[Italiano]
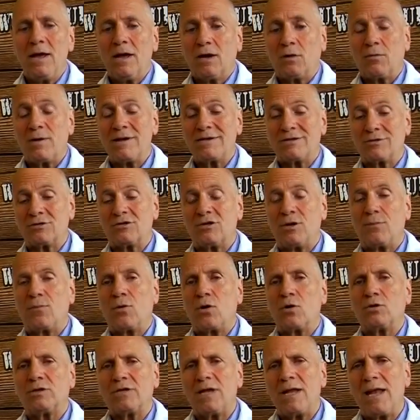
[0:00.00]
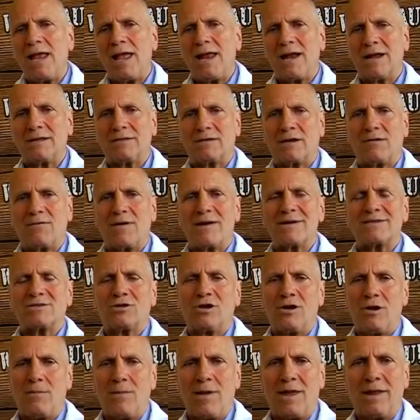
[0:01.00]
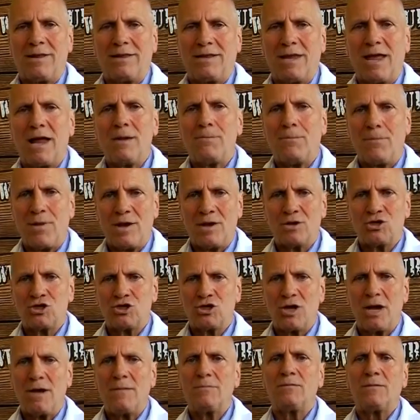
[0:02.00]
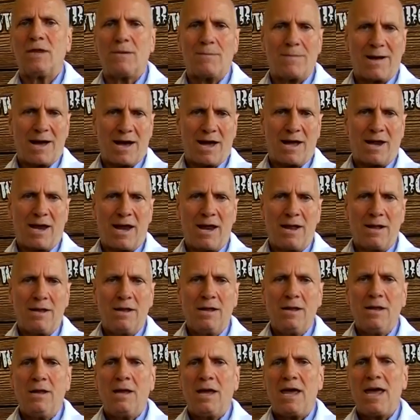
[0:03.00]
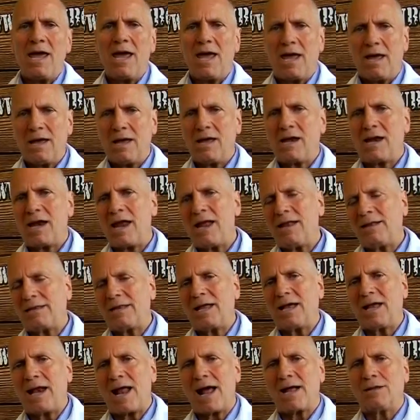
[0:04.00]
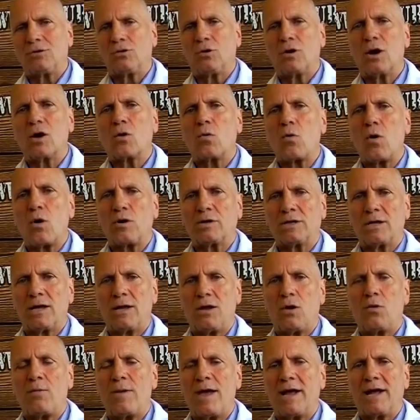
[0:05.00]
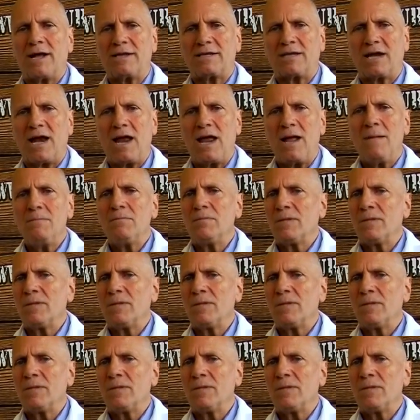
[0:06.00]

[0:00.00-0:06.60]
Questo si può ottenere attraverso alimenti al pesce di mare e reintegrando la quota di omega 3